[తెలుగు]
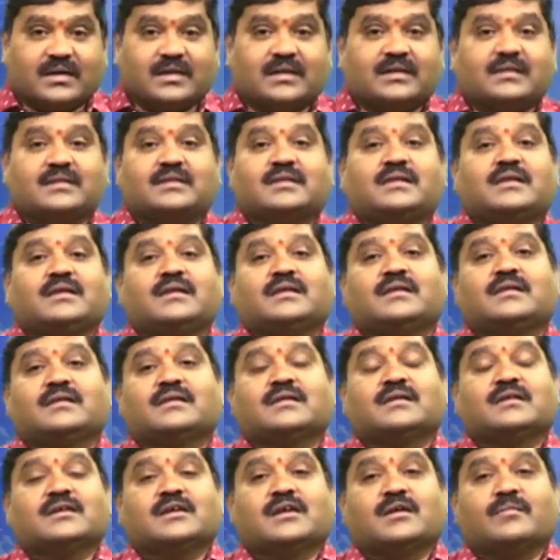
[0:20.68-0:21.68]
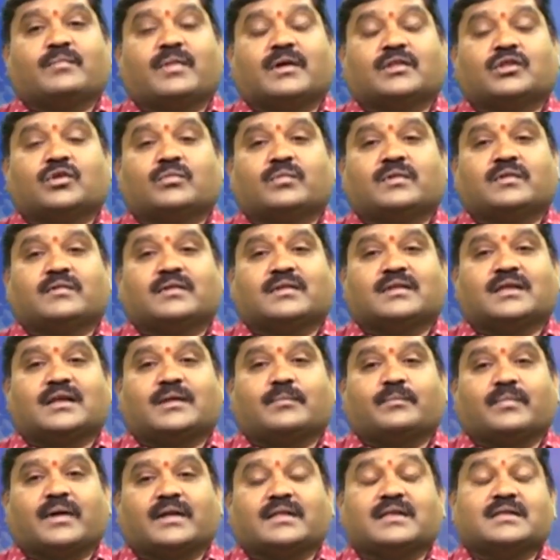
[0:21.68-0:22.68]
కీర్తి పంతొమ్మిది వందల
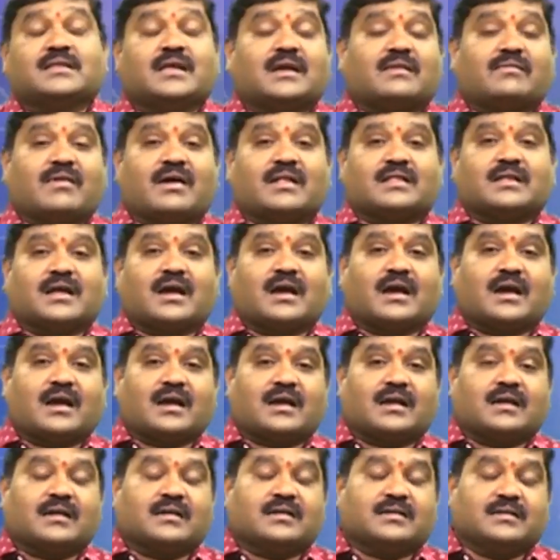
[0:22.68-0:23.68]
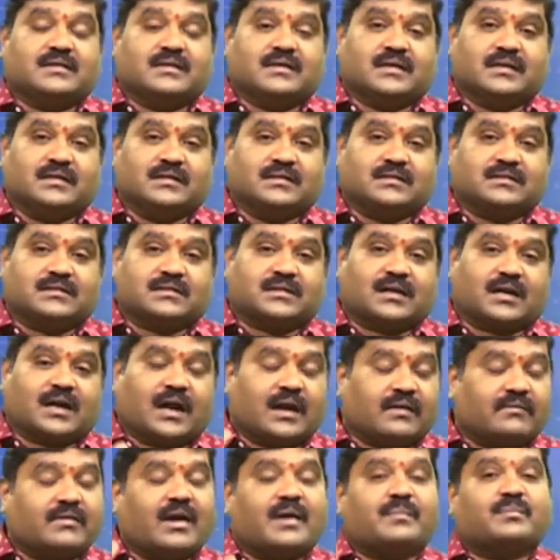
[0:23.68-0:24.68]
పది తర్వాత
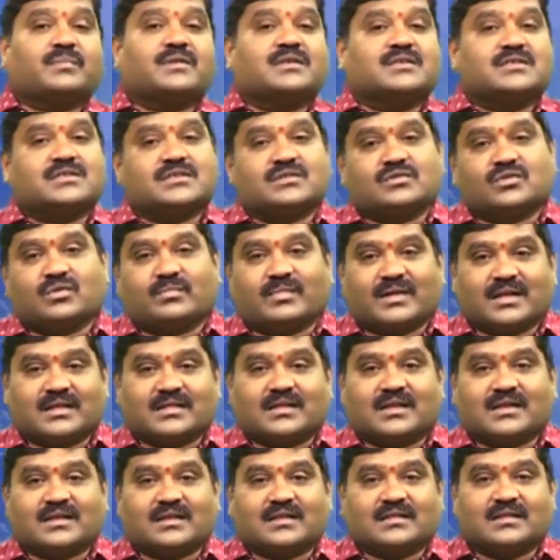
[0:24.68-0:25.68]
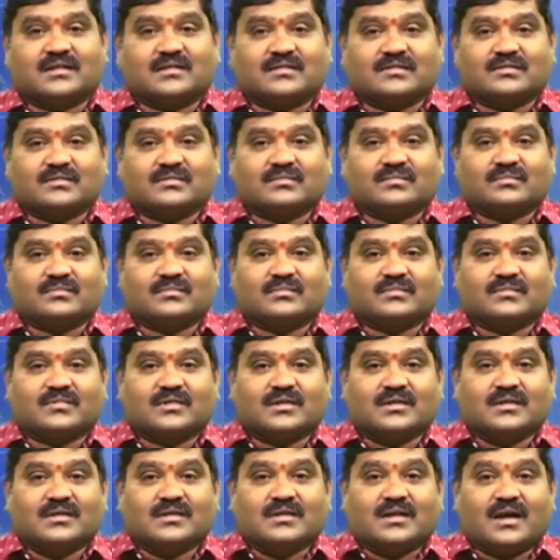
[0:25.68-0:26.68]
ఎంతగా వ్యాప్తించిందో మనందరికీ తెలుసు
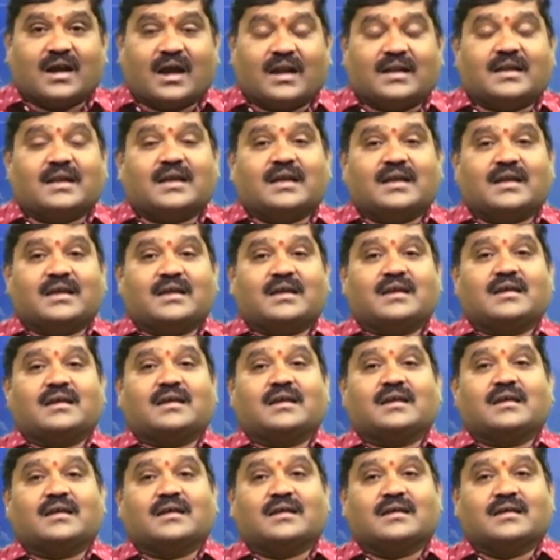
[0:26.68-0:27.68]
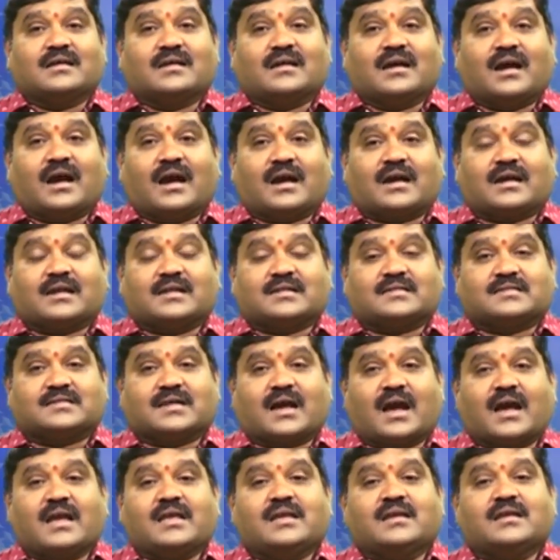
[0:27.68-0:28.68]
అంటే అక్కడ
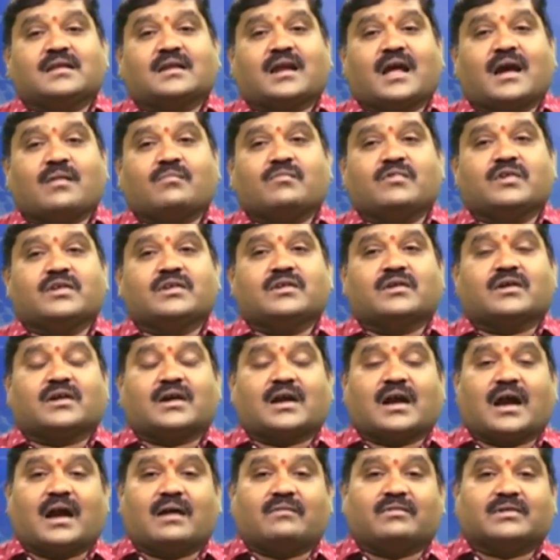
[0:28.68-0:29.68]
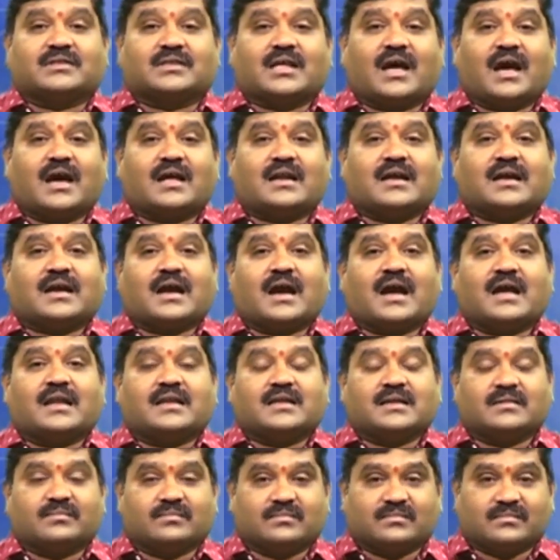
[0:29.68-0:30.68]
సాయిరాముడి యొక్క అవతార
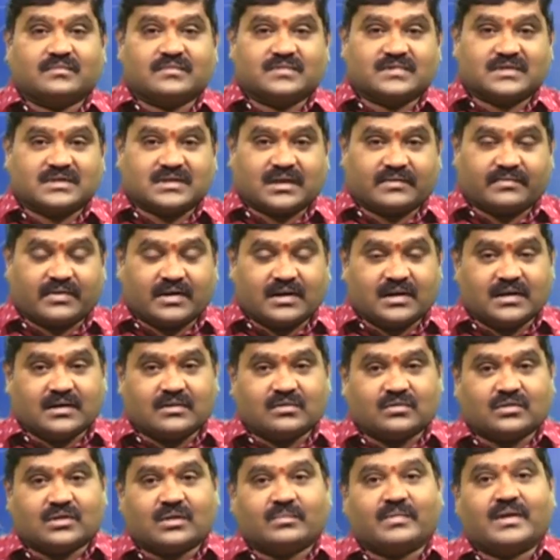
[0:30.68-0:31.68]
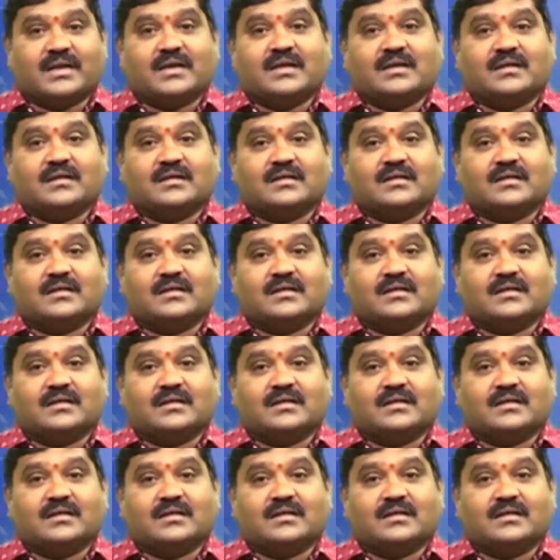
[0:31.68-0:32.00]
కార్యం సఫలీకృతమై